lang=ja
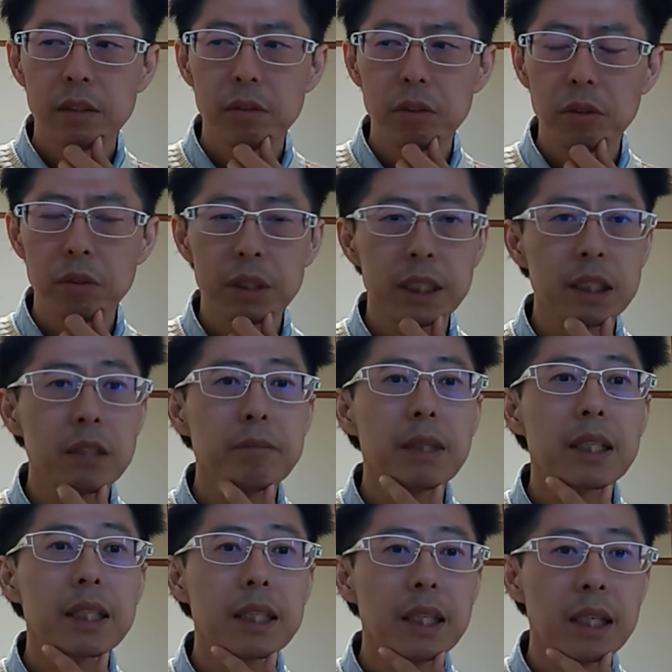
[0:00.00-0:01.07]
びをしてし
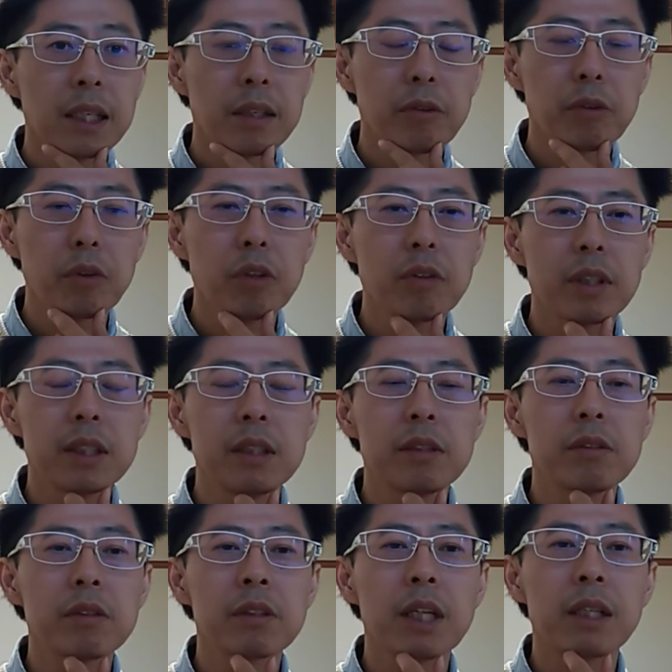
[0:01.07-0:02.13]
まって、この人は
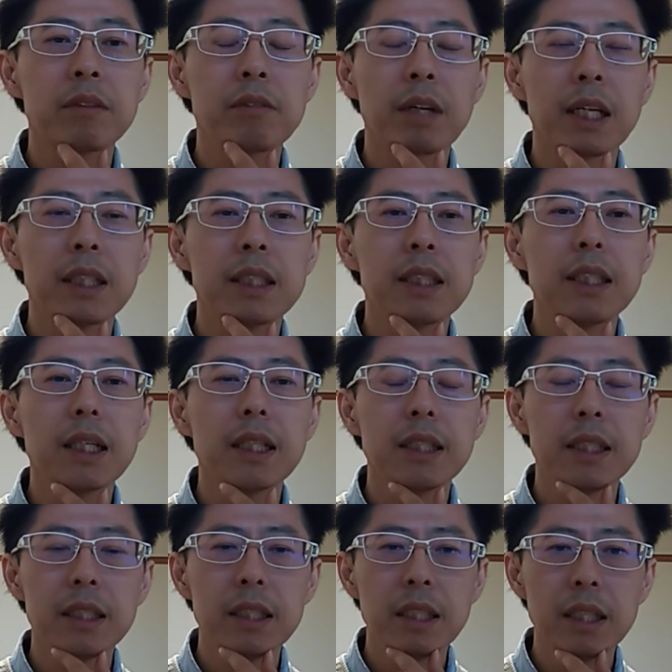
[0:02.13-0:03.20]
実力があると勘違い
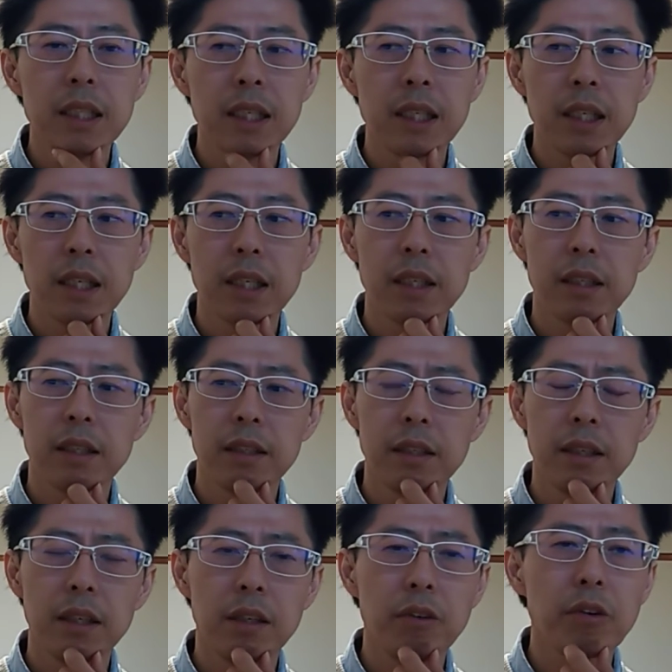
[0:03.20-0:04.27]
して、
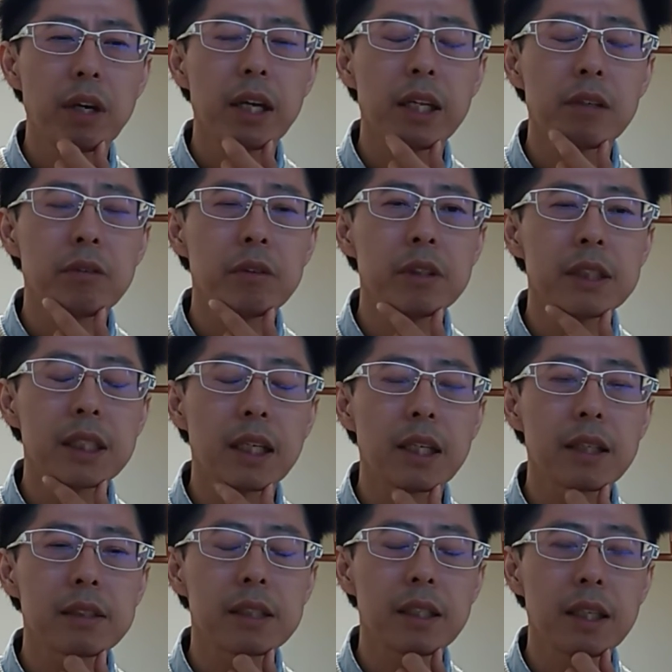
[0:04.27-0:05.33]
で、余計な法律がた
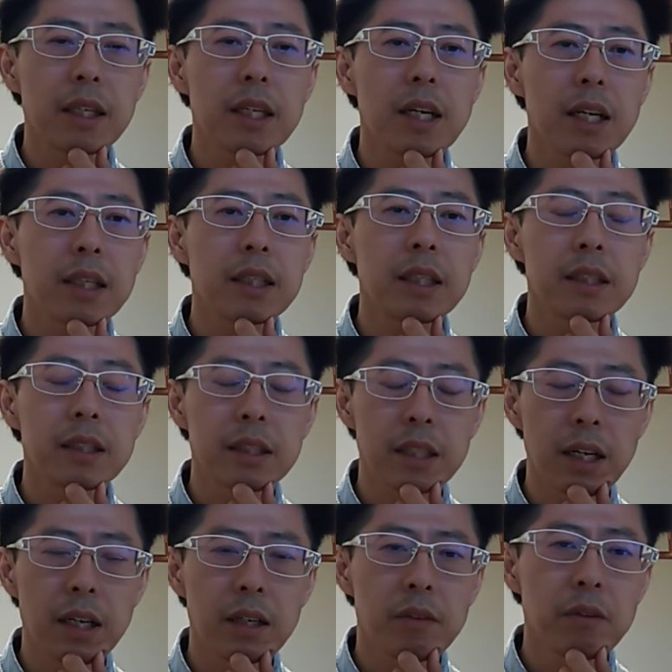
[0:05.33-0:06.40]
くさん出来上がっ
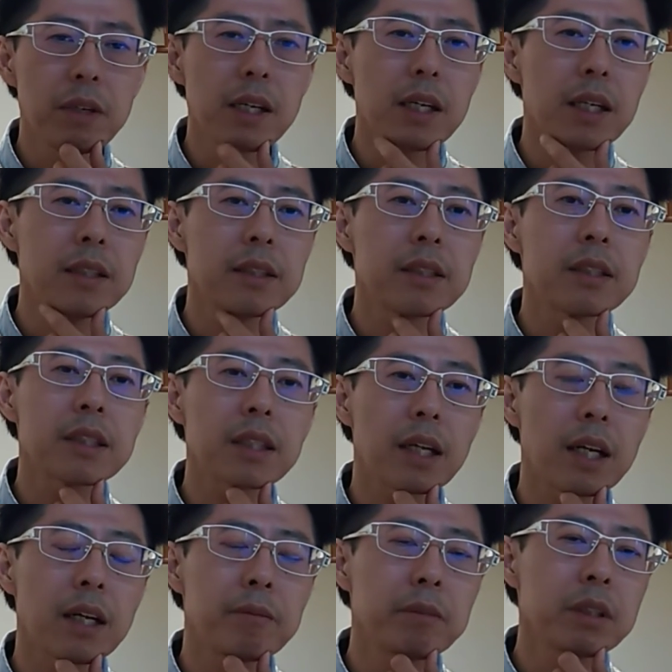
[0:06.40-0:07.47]
た。これが現実ですか
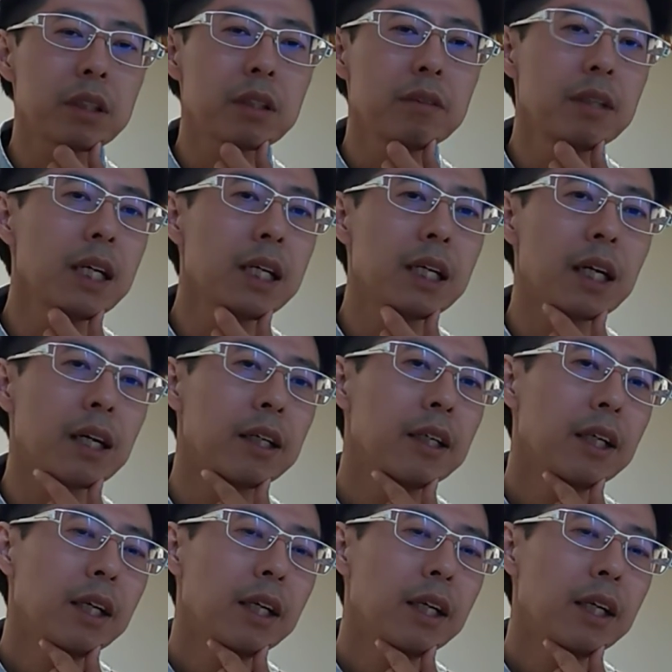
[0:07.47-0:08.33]
ら、もしくは